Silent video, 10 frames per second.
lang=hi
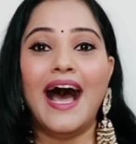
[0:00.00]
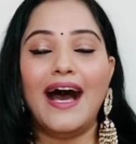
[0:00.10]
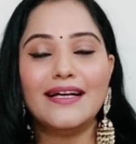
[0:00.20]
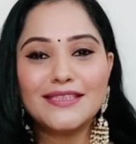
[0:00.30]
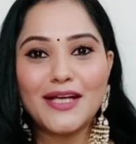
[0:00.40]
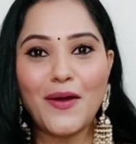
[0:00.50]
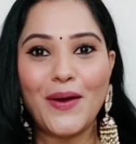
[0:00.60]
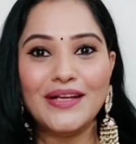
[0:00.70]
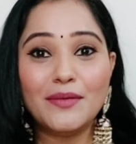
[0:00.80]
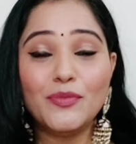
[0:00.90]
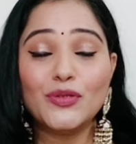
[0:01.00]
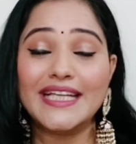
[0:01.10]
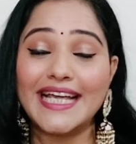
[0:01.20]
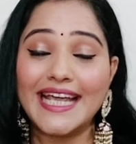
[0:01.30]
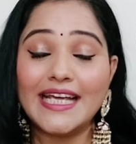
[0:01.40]
आज का हॉल हम लोग
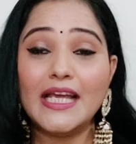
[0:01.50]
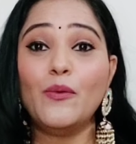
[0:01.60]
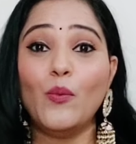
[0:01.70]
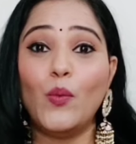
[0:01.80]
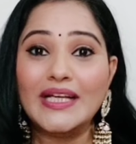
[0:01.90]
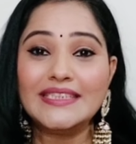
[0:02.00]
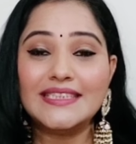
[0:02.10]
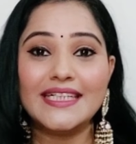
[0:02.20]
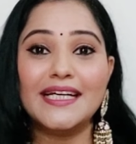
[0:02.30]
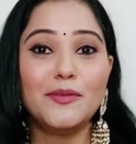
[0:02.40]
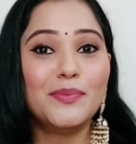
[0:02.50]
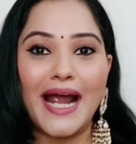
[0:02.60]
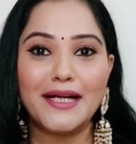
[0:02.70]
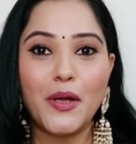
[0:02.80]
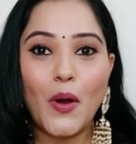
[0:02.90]
देखेंगे वन सिंगल
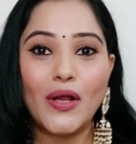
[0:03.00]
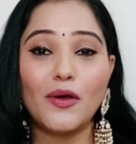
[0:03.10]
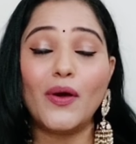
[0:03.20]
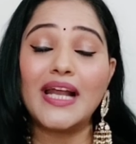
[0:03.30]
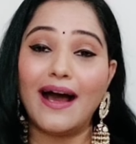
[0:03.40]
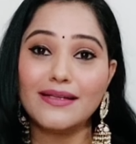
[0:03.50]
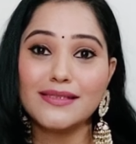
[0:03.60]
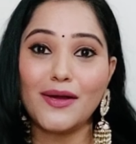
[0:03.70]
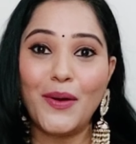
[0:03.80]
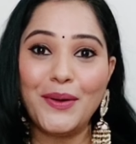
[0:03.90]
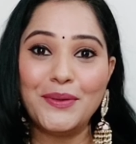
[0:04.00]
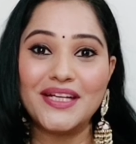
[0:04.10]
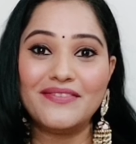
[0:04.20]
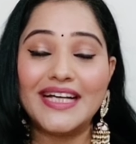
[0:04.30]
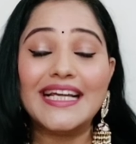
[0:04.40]
ब्रांड हॉल और आज का हॉल
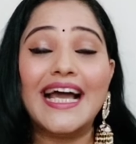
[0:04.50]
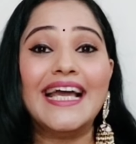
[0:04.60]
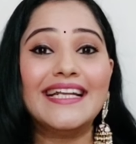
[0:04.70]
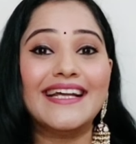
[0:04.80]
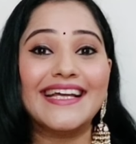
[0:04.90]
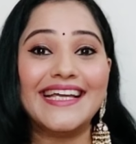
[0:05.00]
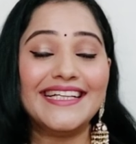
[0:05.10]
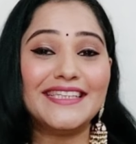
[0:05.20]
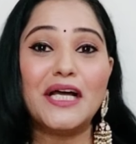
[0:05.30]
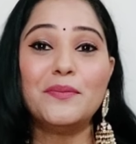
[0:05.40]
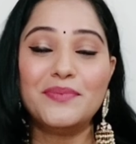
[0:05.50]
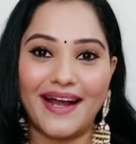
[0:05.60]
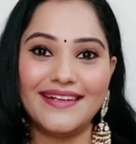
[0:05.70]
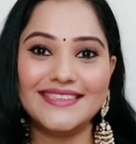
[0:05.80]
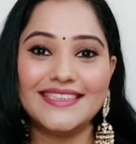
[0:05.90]
होने वाला है रंगीता
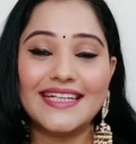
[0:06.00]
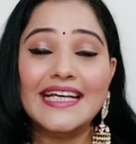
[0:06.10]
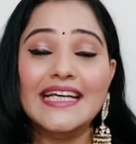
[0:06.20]
ब्रांड से